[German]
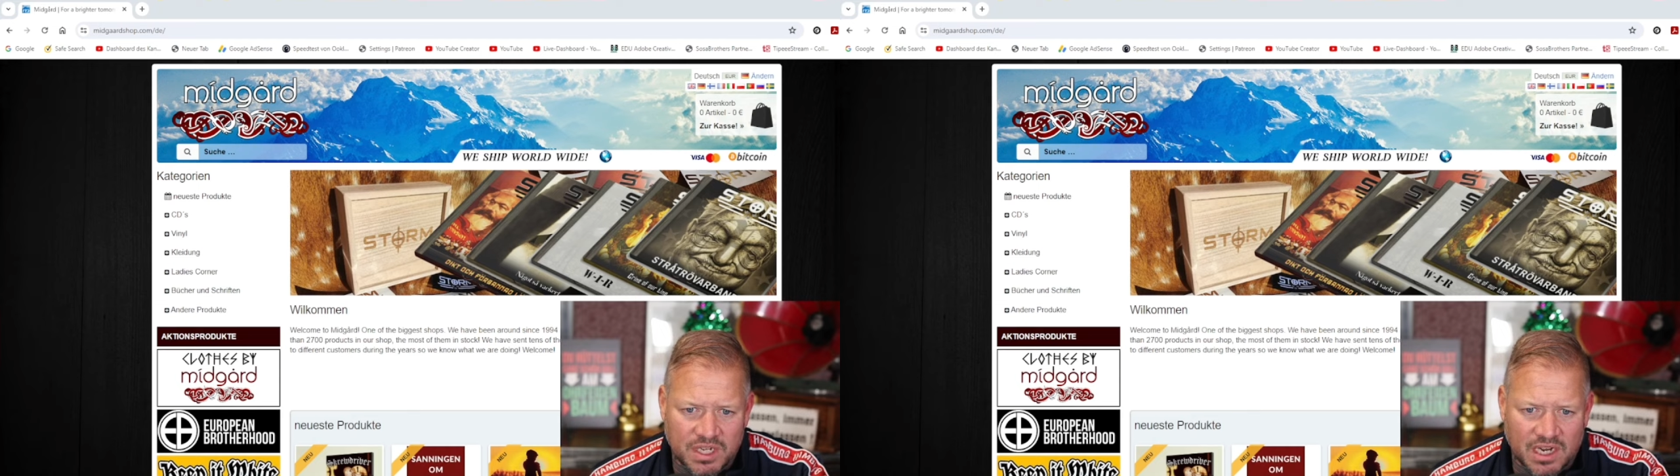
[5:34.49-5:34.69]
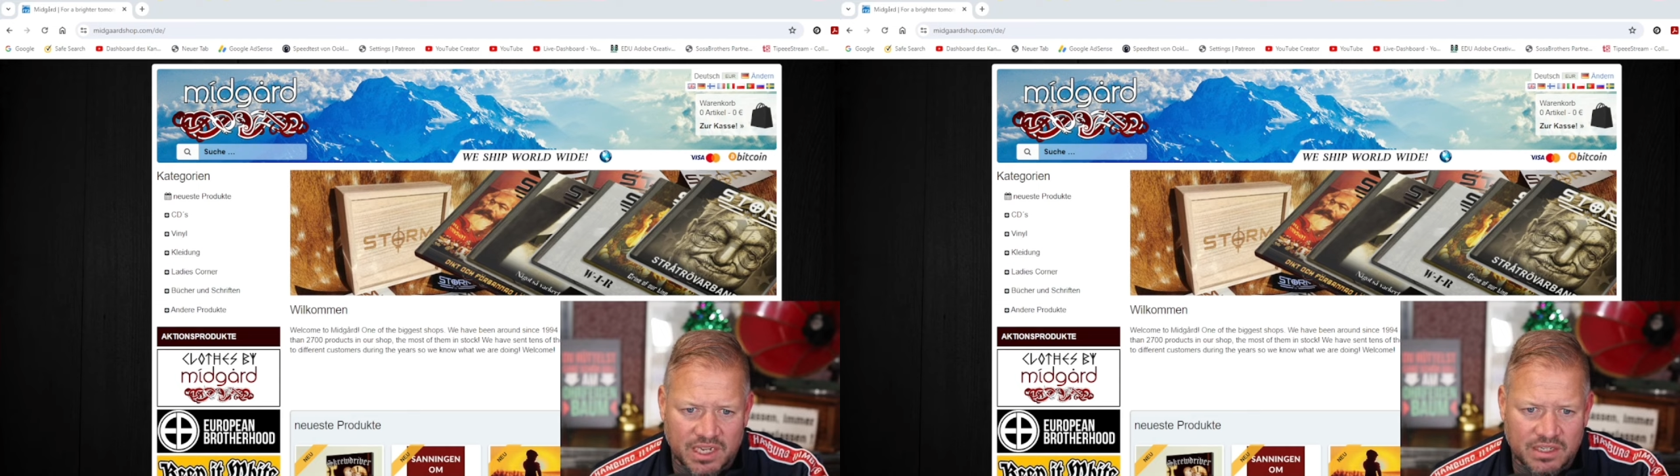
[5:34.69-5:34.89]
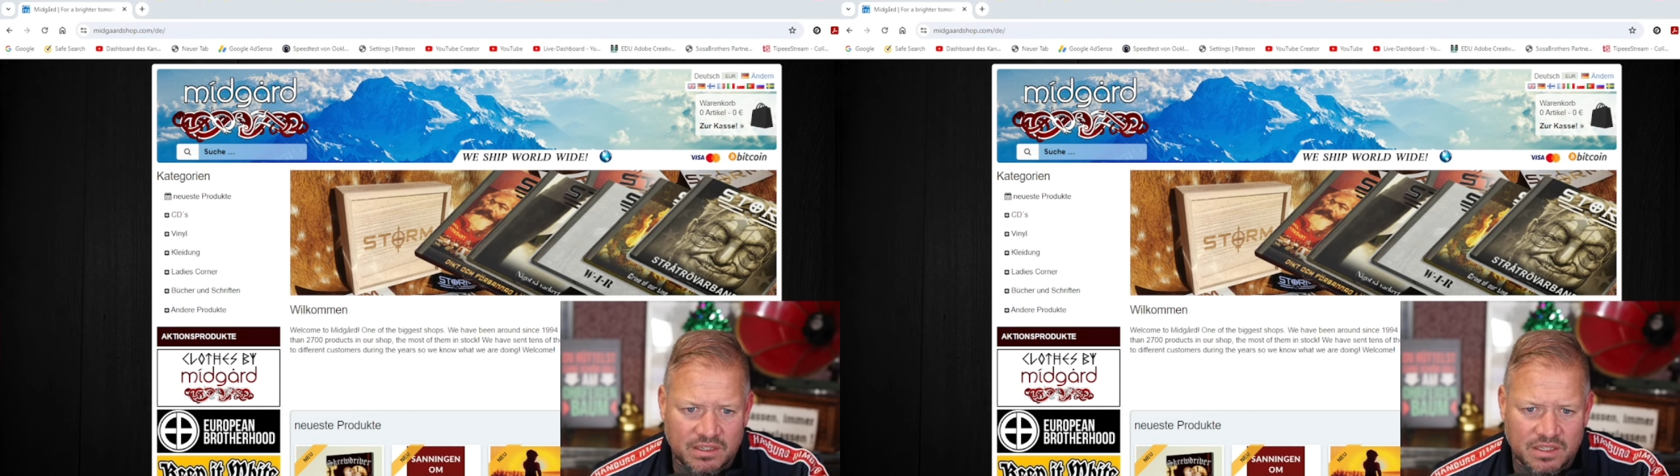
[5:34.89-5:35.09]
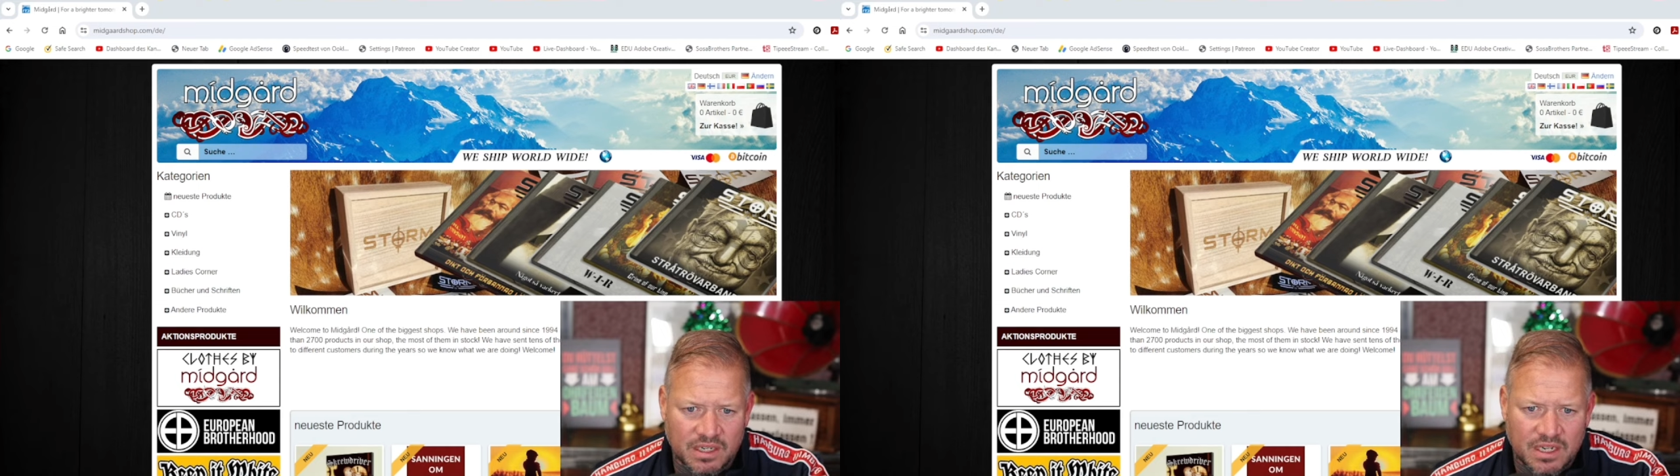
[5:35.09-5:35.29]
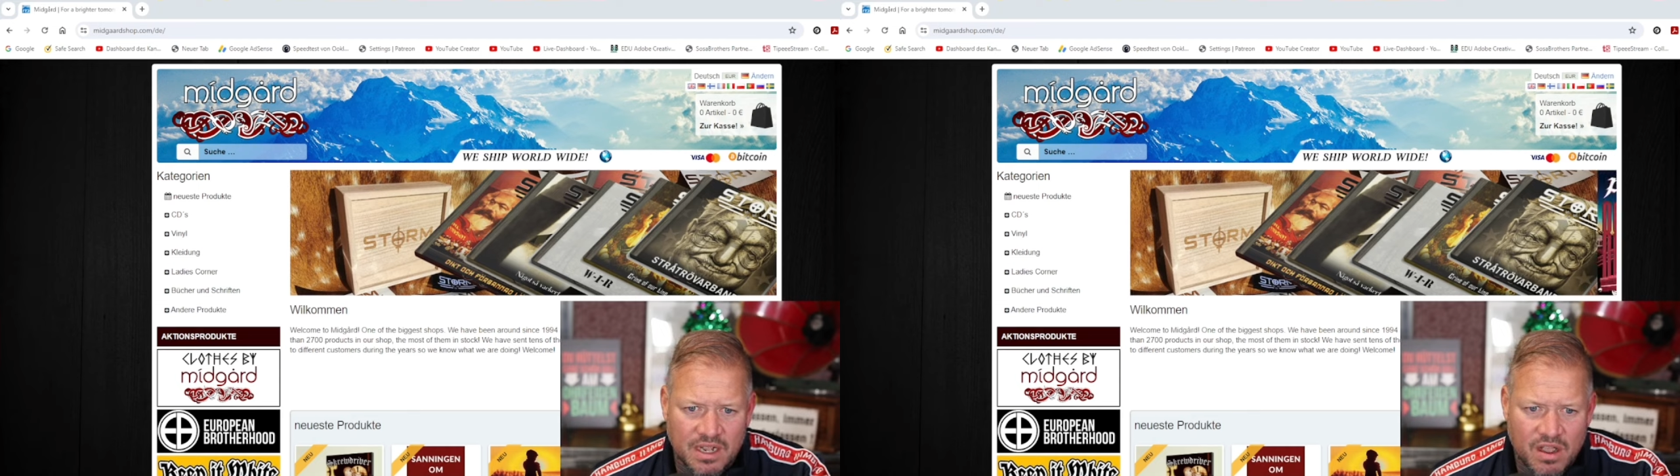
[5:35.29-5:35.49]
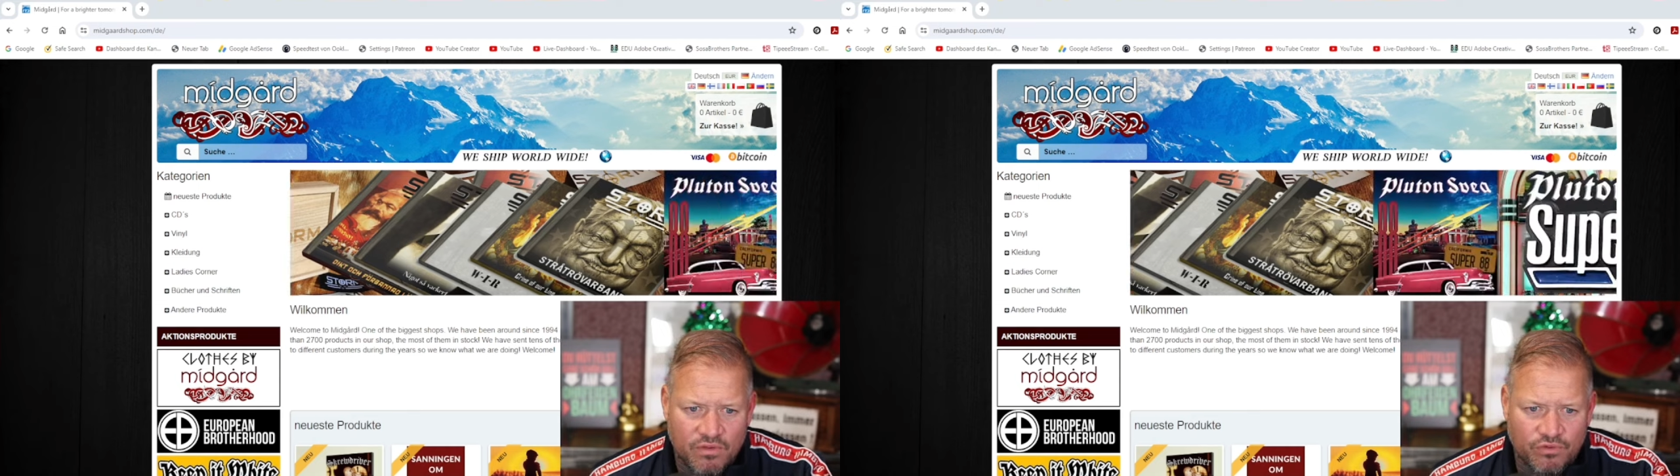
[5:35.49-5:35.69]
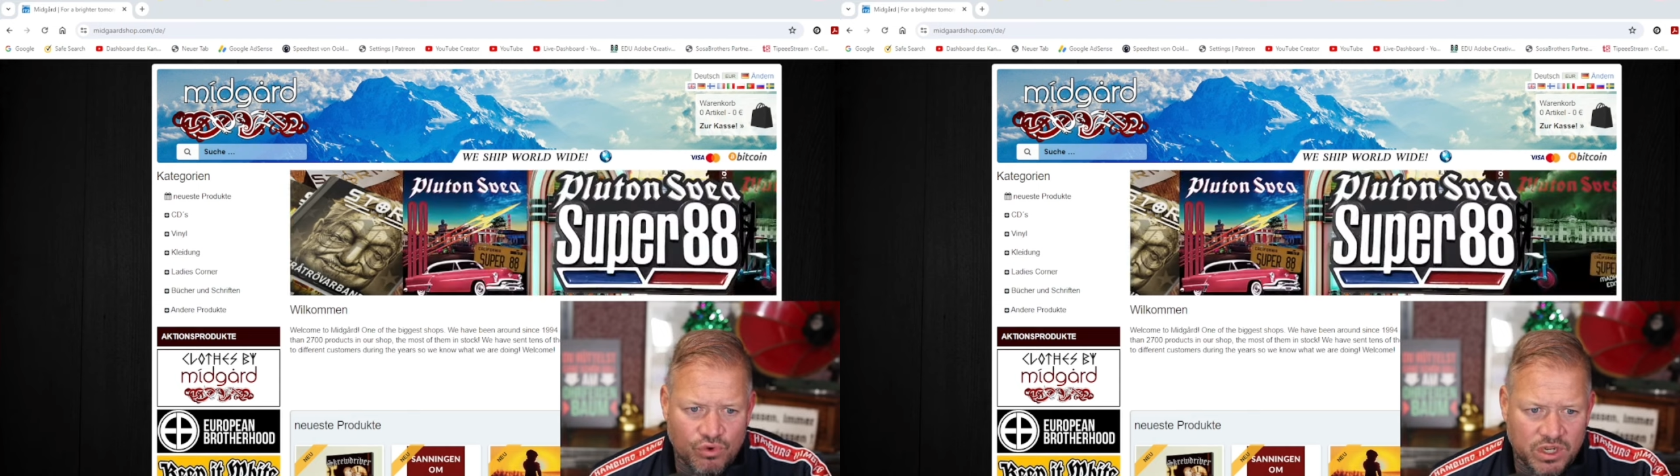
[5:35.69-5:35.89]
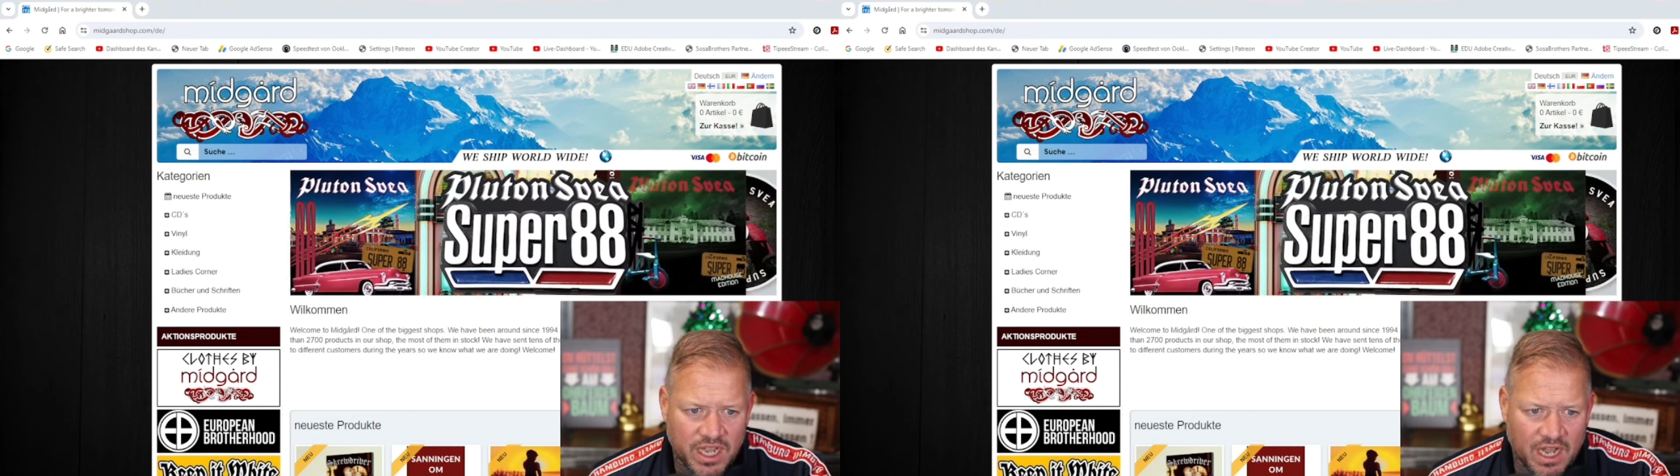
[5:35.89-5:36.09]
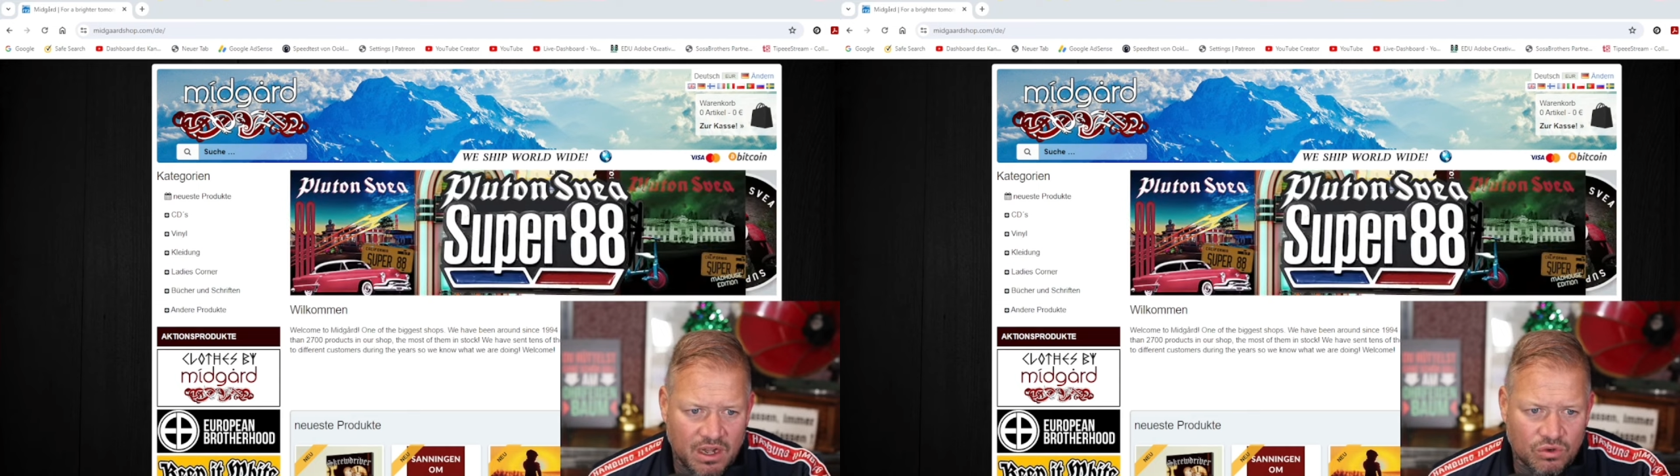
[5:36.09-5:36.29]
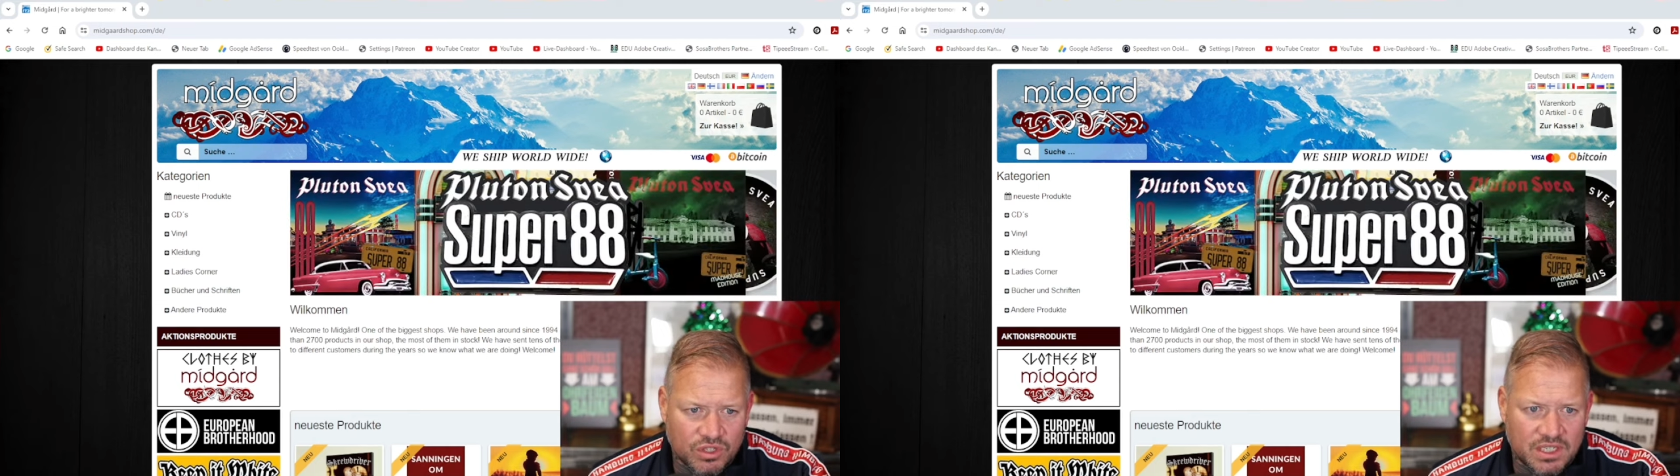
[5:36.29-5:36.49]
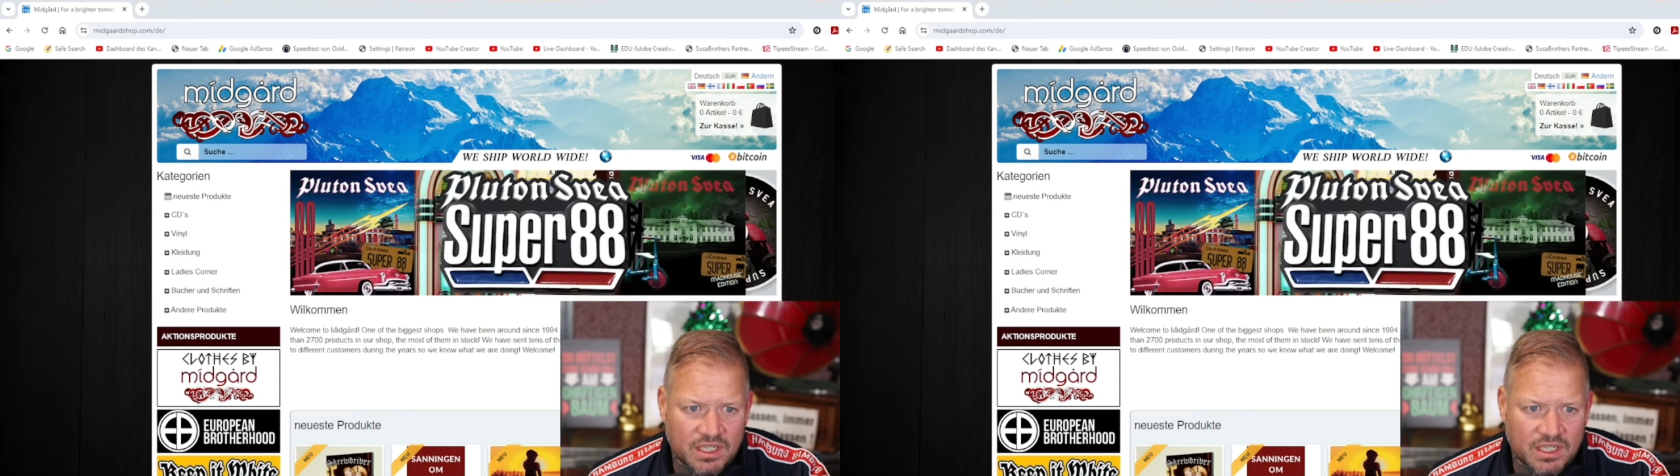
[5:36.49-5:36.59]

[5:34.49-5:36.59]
geleitet, führt er aus.